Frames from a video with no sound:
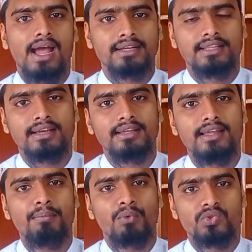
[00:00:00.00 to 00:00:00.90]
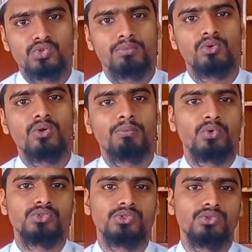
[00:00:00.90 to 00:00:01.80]
এক থেকে নিয়ে পঞ্চম রুকু
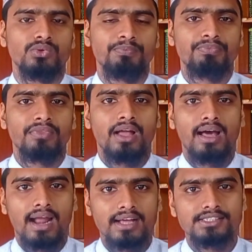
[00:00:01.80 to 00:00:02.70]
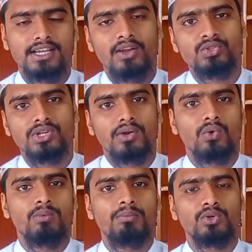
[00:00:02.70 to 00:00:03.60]
পর্যন্ত আর আজকে আলোচনা
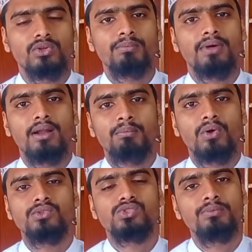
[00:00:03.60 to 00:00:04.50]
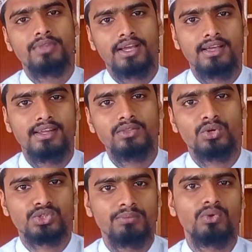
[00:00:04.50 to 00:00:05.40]
করব প্রথম পাড়ার পঞ্চম থেকে নিয়ে
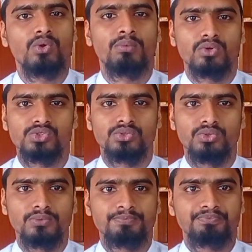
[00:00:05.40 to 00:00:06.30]
দশম রুকু পর্যন্ত